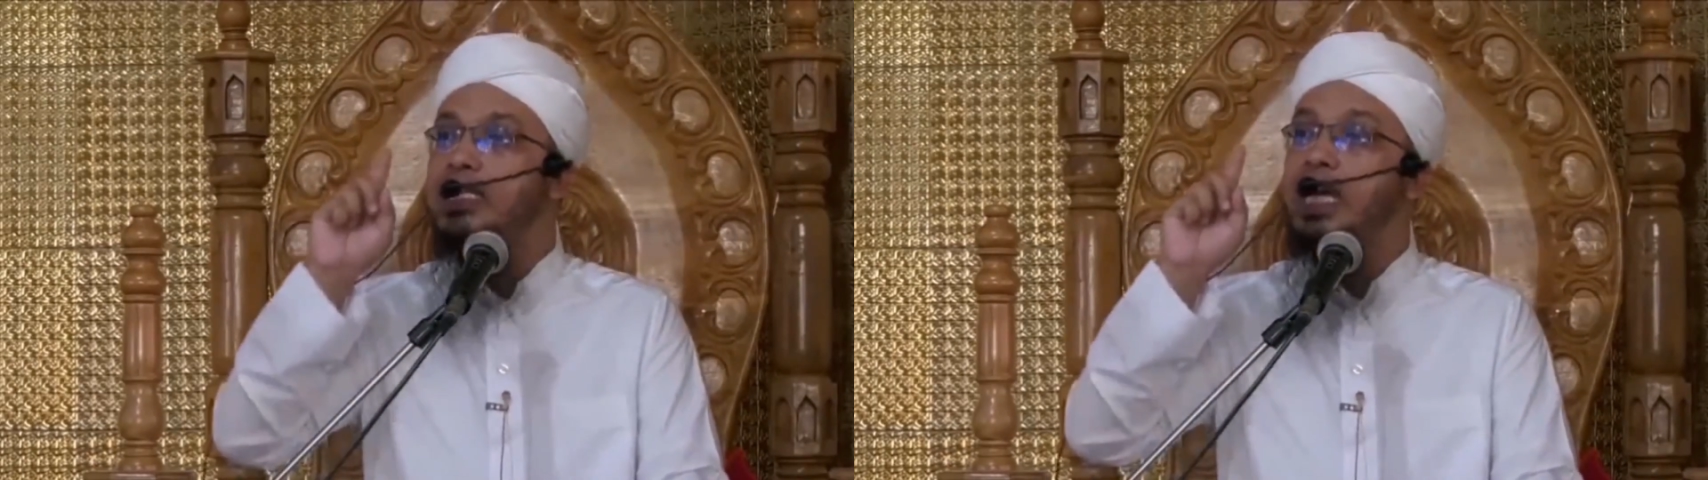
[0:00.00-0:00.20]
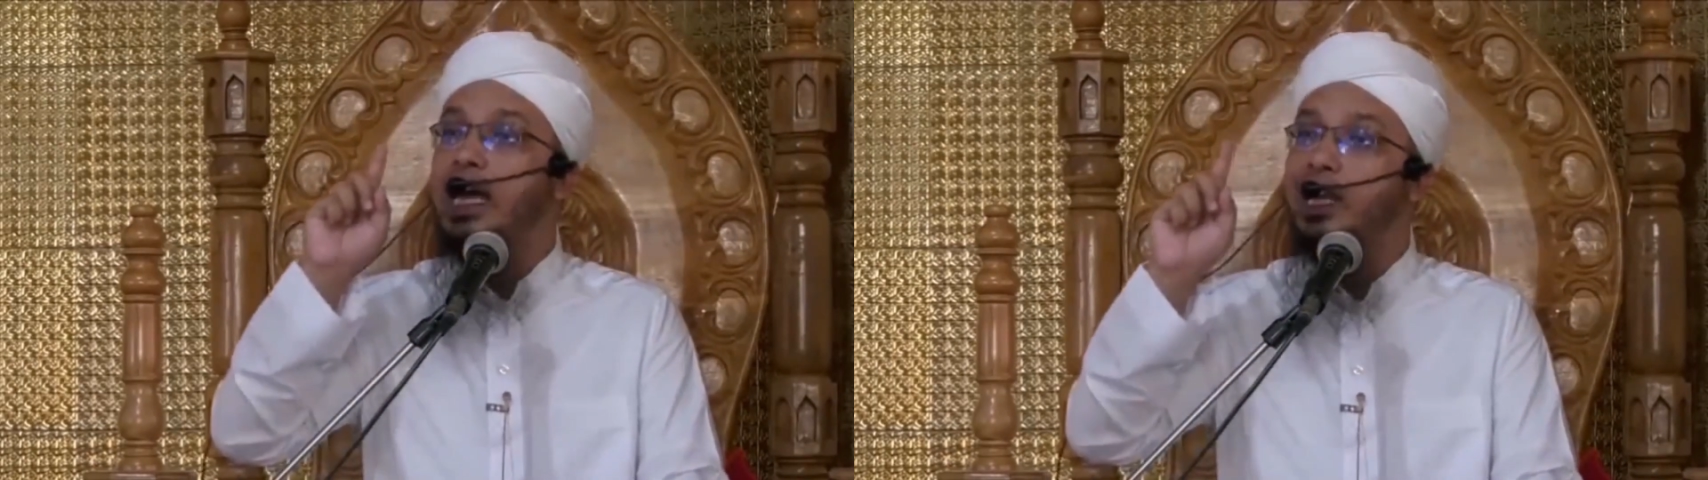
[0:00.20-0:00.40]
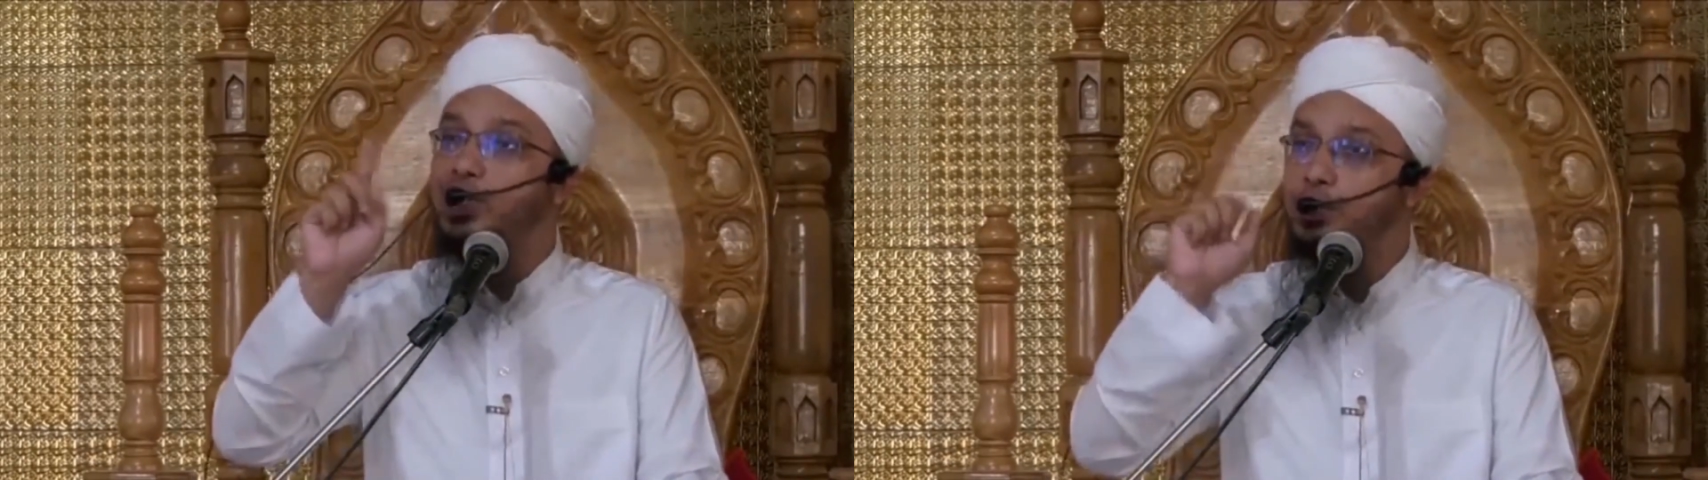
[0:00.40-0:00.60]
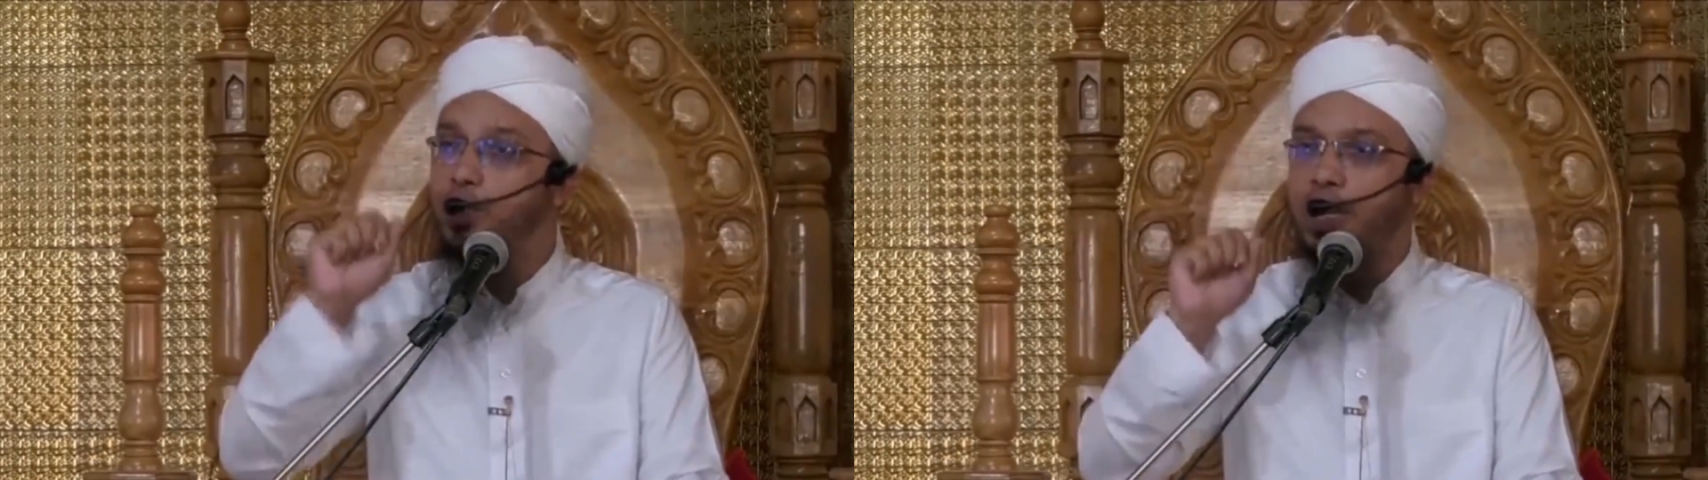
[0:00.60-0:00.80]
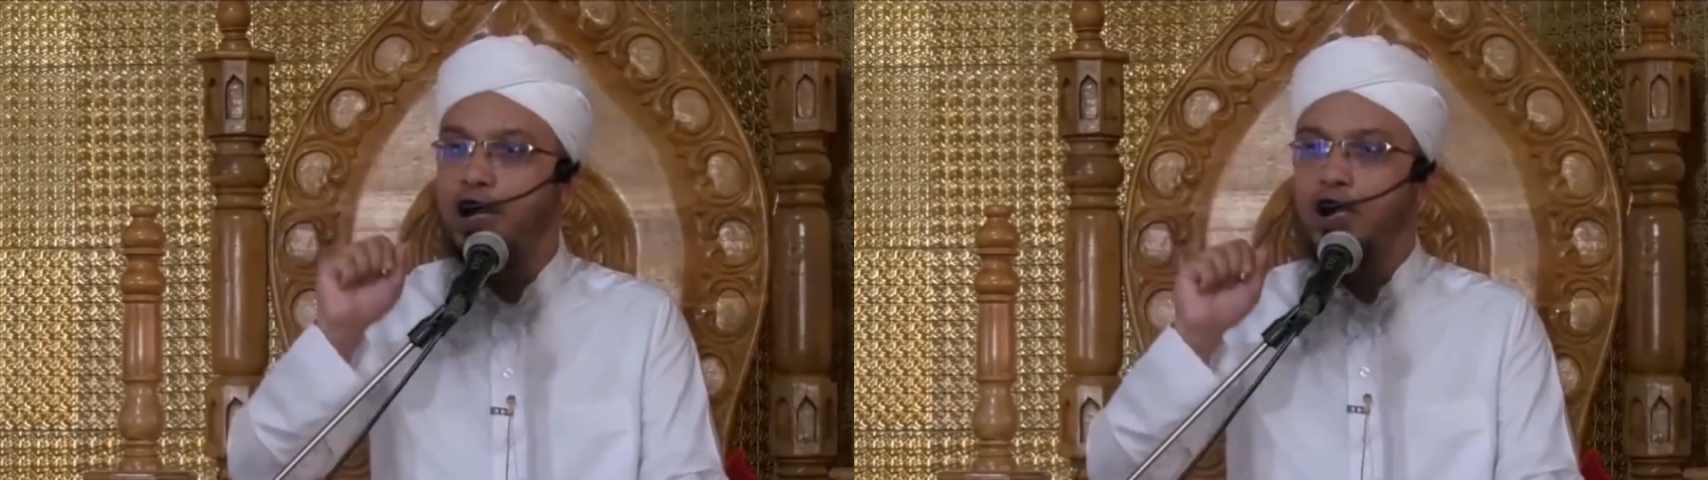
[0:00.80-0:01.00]
সারা
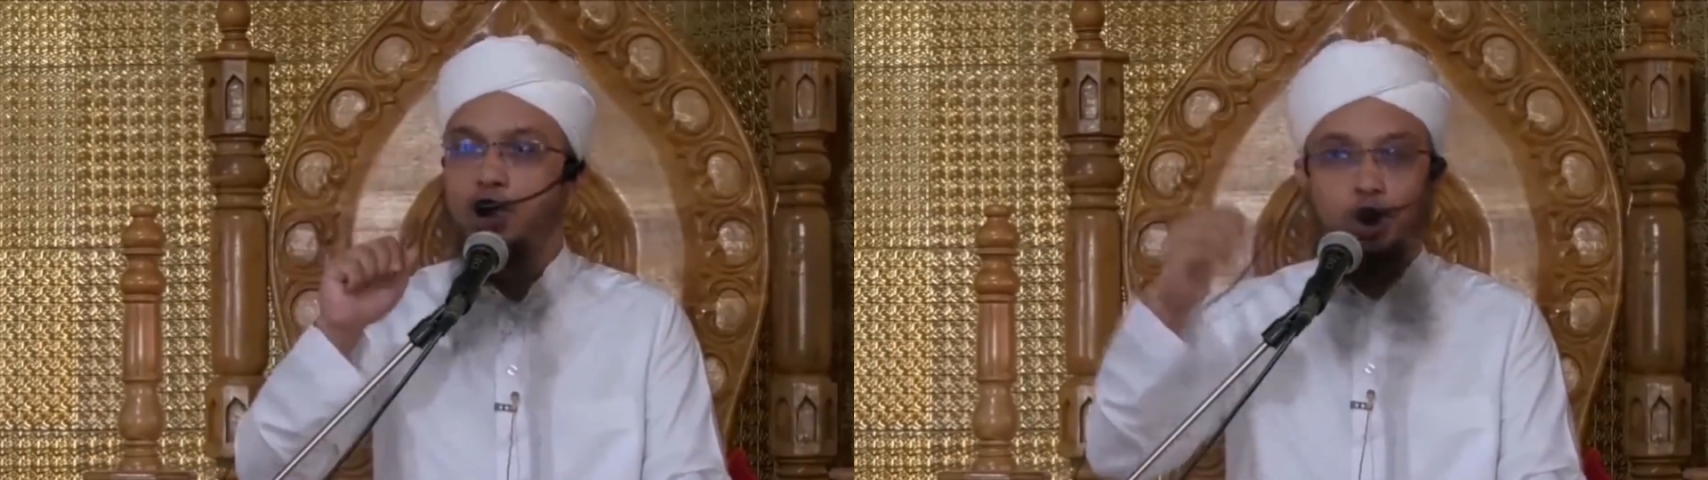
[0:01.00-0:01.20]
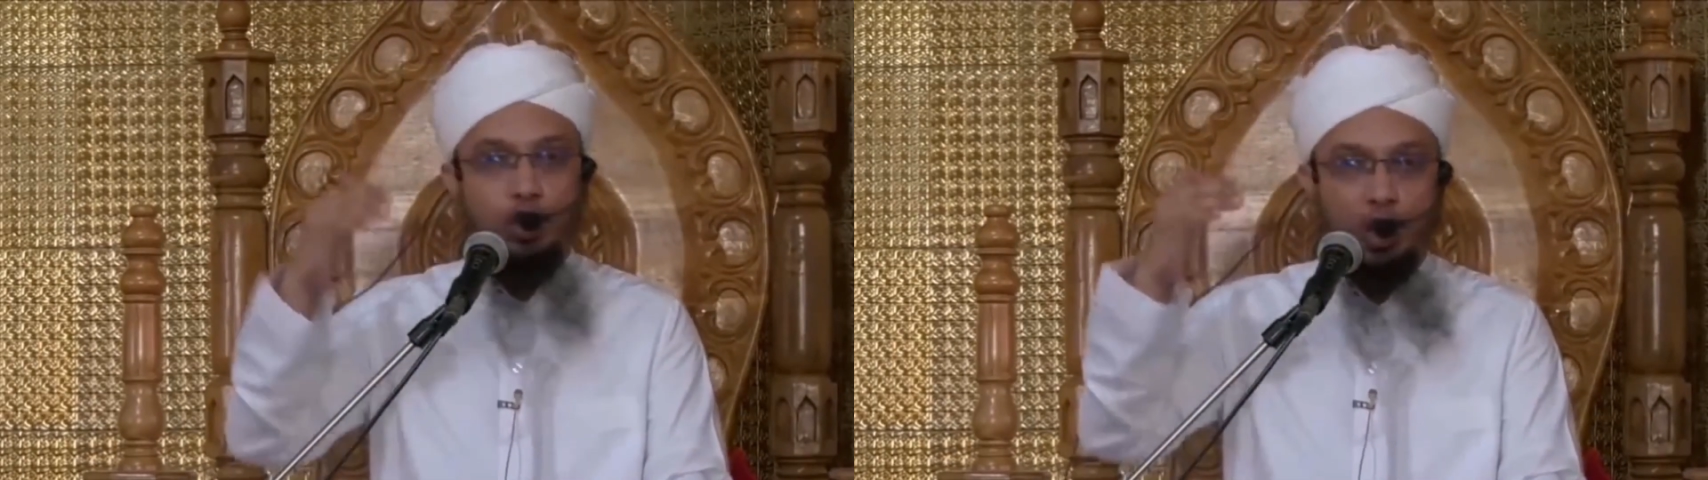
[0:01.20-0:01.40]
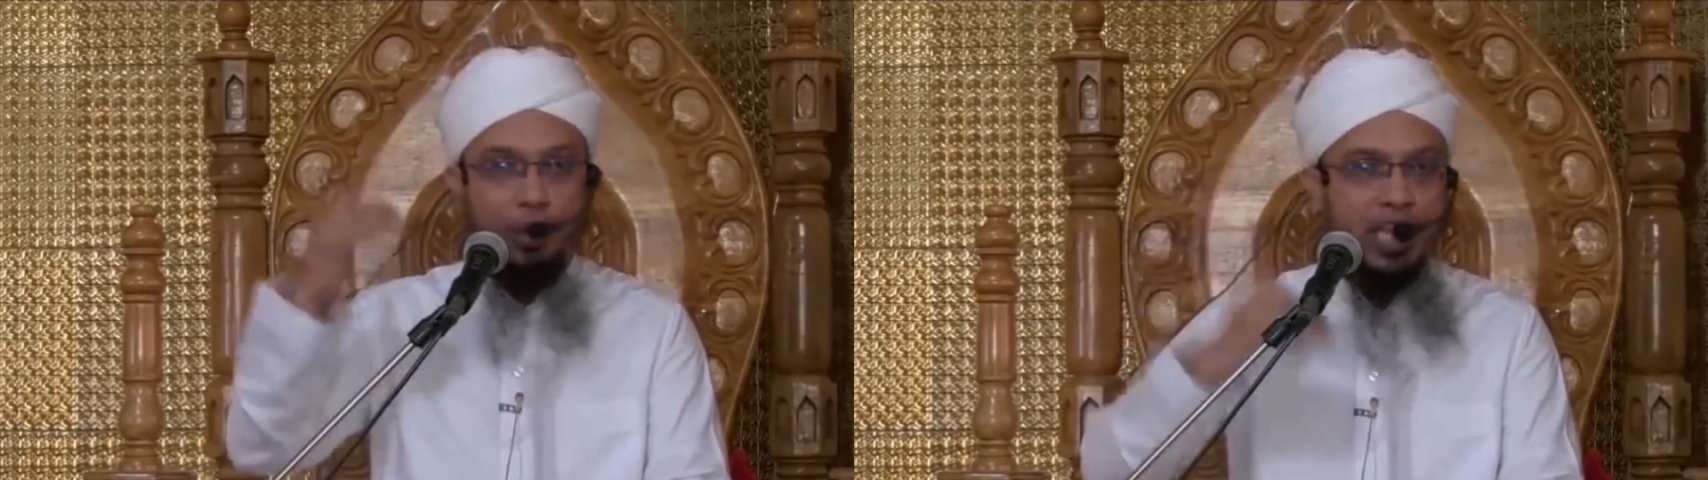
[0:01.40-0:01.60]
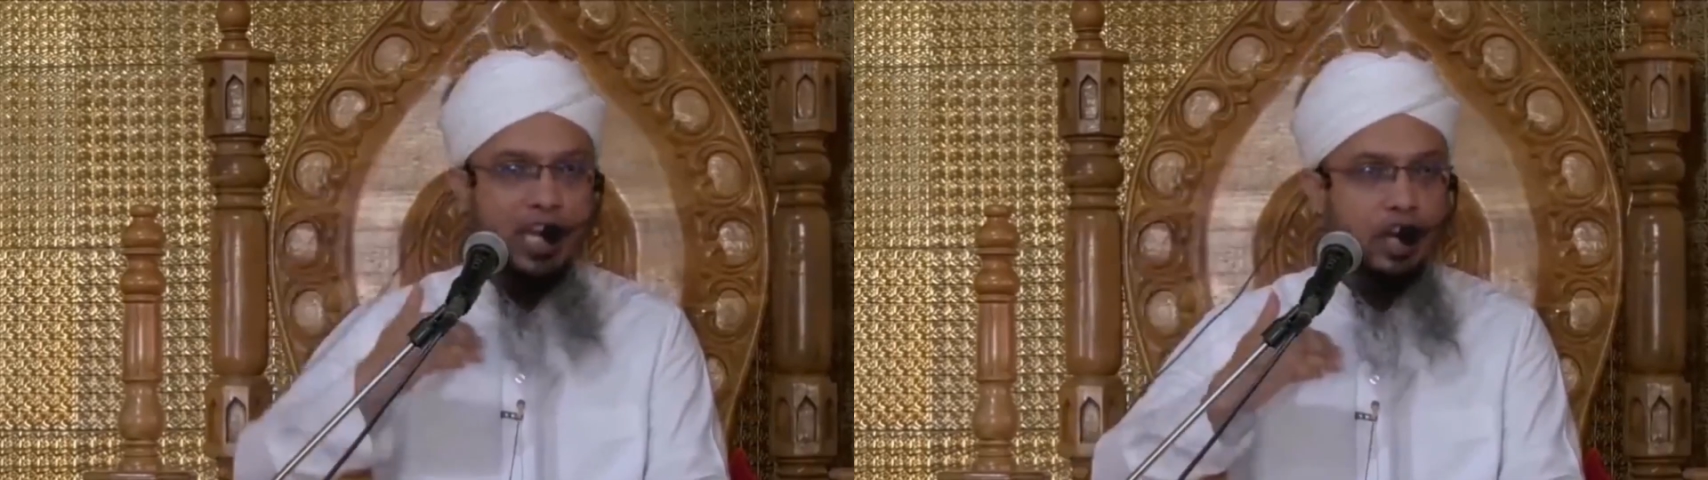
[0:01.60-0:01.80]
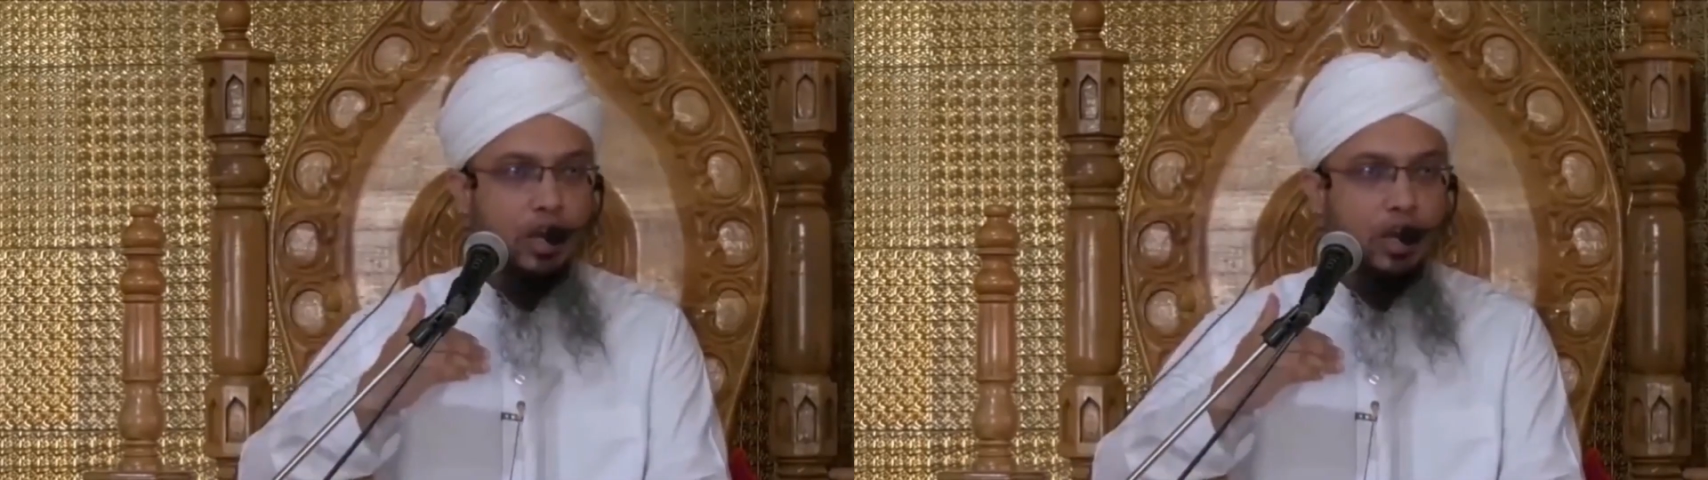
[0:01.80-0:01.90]
জীবনে শুধু রমাদানে